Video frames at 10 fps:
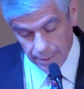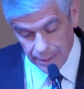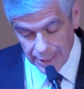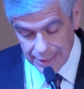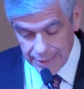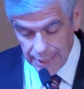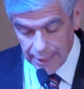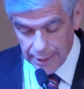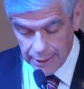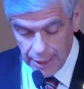
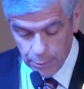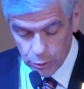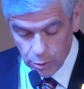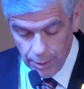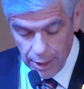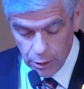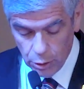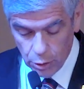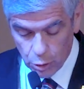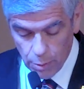evidenciar que hemos
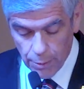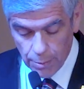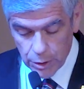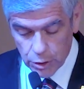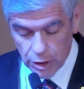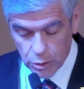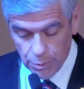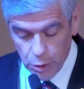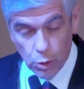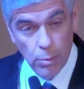tomado los compromisos
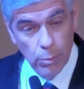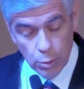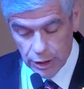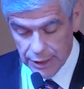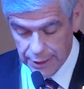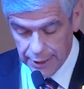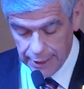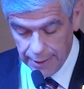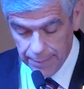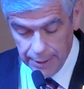asumidos con mucha
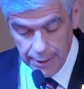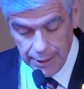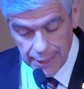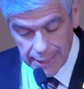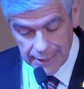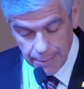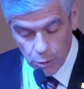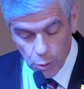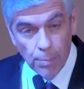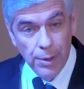seriedad y que
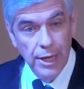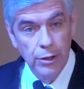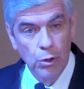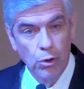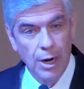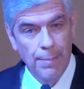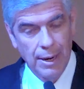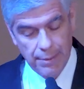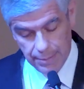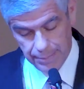estamos cumpliendo con la
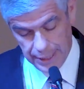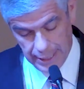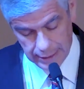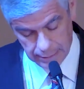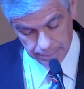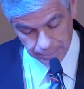palabra empeñada.